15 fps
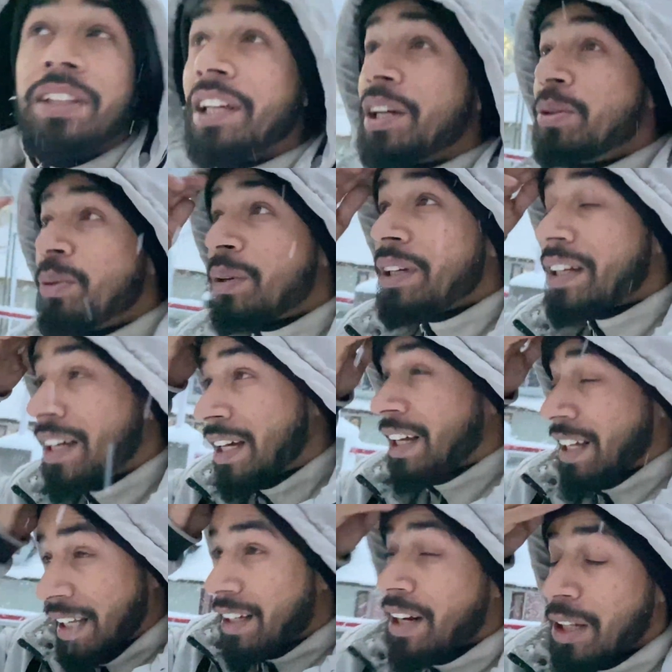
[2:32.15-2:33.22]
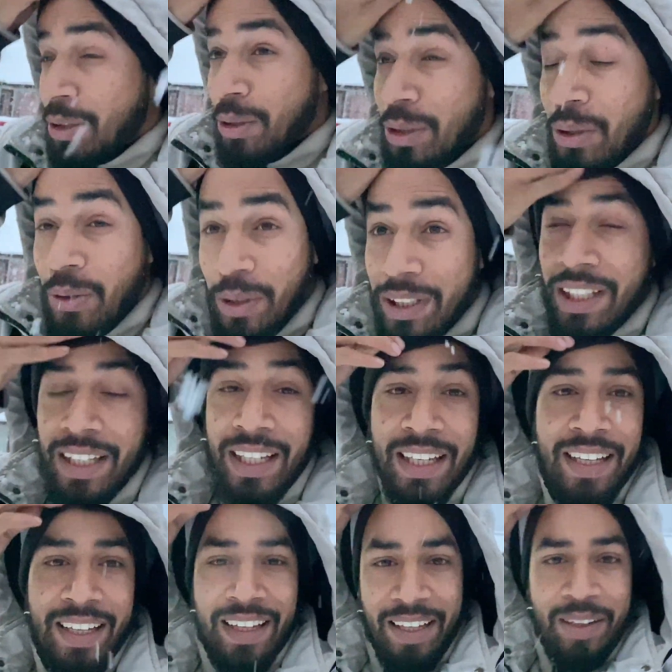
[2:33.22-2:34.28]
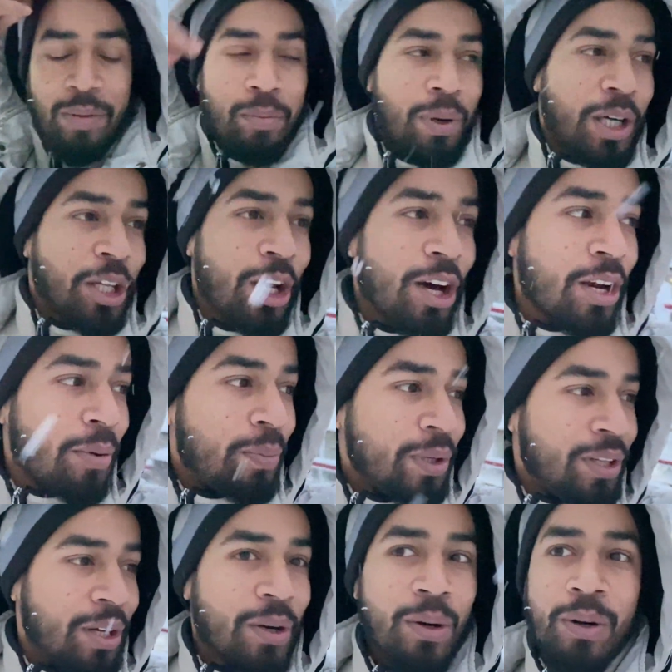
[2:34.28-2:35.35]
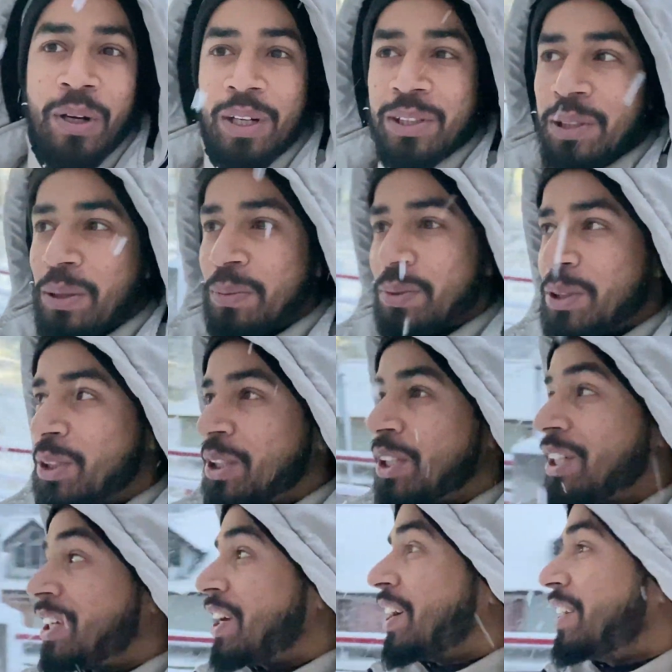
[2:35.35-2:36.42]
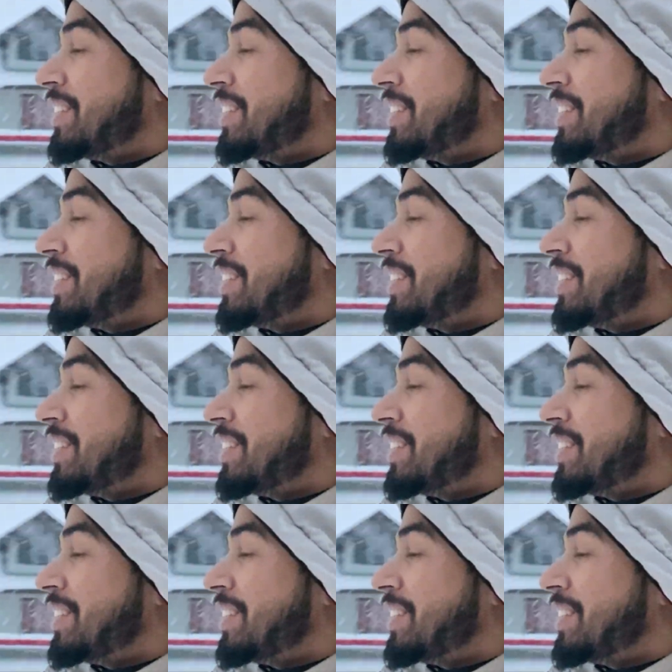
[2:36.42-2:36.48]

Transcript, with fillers: तेज़ हो गई है रात को तो हुई थी बट यार अभी देखो कसम से क्या ही